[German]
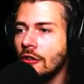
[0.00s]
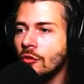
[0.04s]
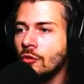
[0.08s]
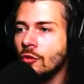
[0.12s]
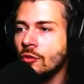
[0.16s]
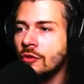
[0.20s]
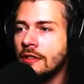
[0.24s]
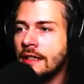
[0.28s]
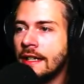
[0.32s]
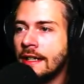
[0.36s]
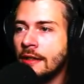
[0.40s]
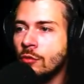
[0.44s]

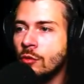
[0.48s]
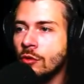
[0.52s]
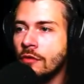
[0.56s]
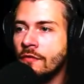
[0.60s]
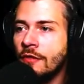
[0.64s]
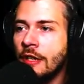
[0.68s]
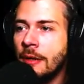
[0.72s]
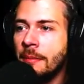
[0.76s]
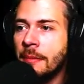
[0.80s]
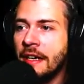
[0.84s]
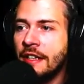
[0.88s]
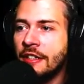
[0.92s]
Und dann
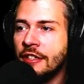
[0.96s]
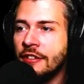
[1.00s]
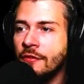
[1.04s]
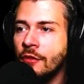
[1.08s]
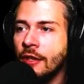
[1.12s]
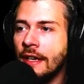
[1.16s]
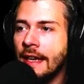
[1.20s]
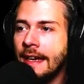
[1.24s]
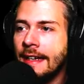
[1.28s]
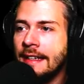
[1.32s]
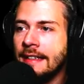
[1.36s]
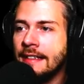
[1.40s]
gucken wir mal. Ich
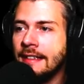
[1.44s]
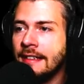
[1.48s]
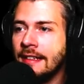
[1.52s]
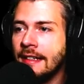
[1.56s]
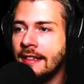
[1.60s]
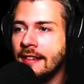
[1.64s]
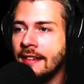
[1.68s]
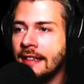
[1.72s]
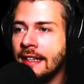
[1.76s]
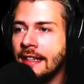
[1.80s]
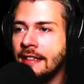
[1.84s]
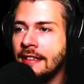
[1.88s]
würde eigentlich
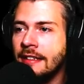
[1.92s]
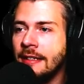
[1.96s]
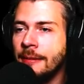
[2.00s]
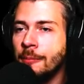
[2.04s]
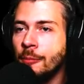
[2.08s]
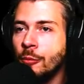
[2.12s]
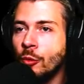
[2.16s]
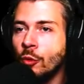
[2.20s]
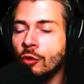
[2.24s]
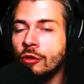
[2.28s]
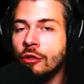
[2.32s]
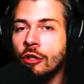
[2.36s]
ganz gerne
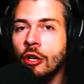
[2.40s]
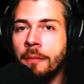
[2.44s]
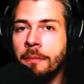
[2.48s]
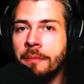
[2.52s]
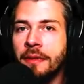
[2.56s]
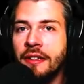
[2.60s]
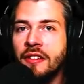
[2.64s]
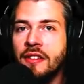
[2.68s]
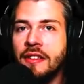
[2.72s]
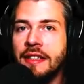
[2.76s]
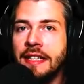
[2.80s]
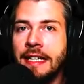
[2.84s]
den Boden noch ein
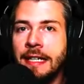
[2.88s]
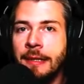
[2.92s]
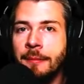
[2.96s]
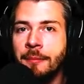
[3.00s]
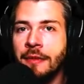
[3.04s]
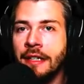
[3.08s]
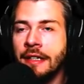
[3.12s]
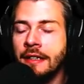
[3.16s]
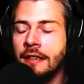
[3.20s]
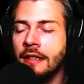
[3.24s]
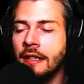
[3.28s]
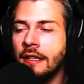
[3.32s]
bisschen
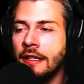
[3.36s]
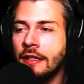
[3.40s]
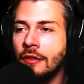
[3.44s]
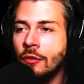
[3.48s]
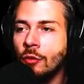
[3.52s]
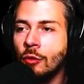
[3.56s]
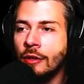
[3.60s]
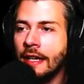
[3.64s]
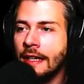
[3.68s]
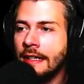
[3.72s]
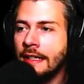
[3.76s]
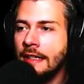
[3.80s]
ebnen,
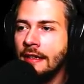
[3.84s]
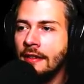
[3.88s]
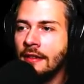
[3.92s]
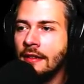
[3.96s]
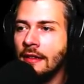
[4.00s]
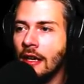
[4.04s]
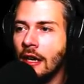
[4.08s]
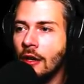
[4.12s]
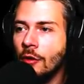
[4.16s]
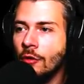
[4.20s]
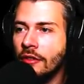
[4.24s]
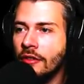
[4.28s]
so nach
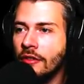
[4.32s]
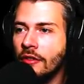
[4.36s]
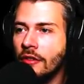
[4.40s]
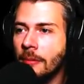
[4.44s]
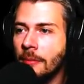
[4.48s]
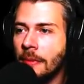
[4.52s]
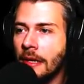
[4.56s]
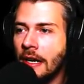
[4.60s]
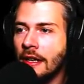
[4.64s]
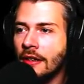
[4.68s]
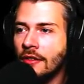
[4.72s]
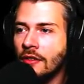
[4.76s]
hinten raus
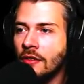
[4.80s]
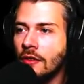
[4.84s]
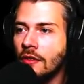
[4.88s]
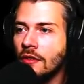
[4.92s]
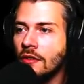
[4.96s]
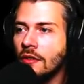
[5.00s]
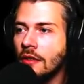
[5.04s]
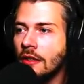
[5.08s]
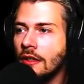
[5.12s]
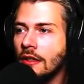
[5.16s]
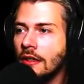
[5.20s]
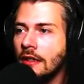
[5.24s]
zur
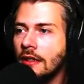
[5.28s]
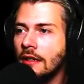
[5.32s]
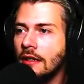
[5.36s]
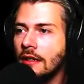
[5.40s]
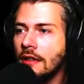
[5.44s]
Basis